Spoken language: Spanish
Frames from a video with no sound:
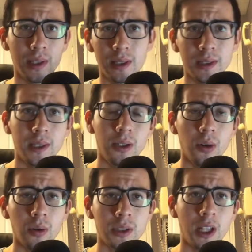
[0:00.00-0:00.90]
Este,
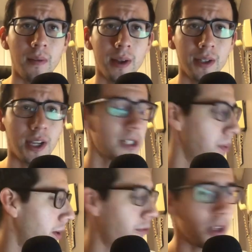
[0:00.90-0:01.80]
yo estaba en Jasper
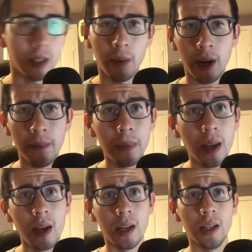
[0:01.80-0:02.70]
el fin de semana
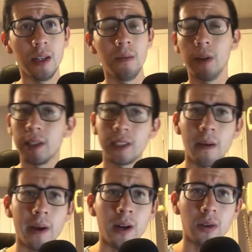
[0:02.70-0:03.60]
y vi que
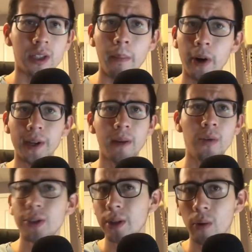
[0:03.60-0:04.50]
estaban los American
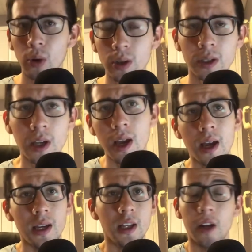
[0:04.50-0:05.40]
Music Awards
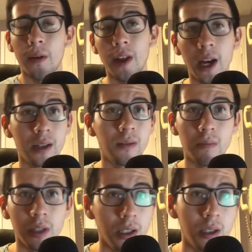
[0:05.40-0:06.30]
y la verdad
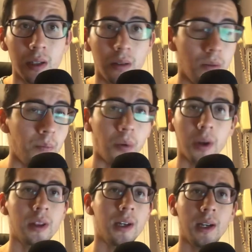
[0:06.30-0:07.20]
vi
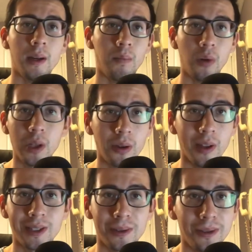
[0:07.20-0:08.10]
poquita, poquito de
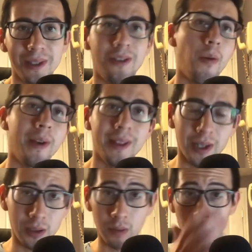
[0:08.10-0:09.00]
eso y no me
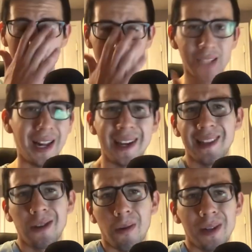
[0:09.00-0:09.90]
interesó. No sé si la gente
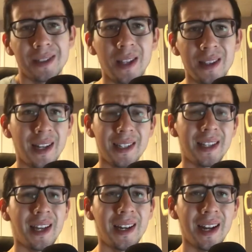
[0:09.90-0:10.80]
todavía está
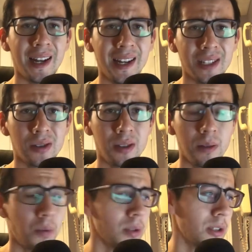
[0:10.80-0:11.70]
interesada en, esos
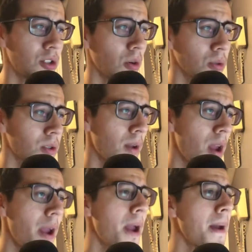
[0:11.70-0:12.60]
tipos de shows,
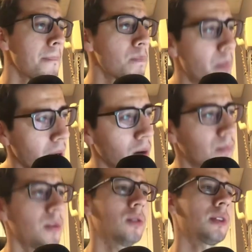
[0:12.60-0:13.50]
pero
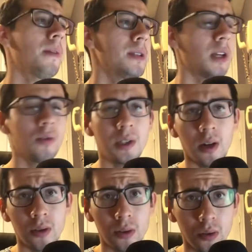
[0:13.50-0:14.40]
los Grammys
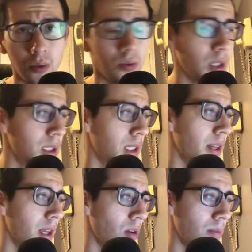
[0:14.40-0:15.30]
anunciaron su lista
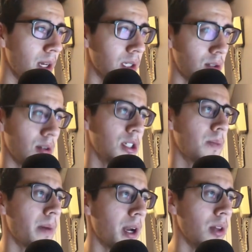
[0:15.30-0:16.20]
de nominaciones
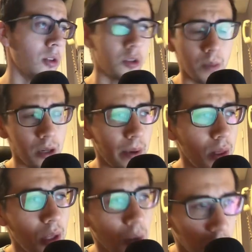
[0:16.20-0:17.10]
para el
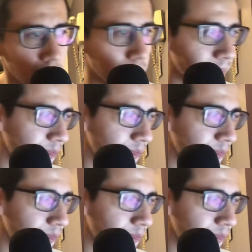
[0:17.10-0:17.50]
2022.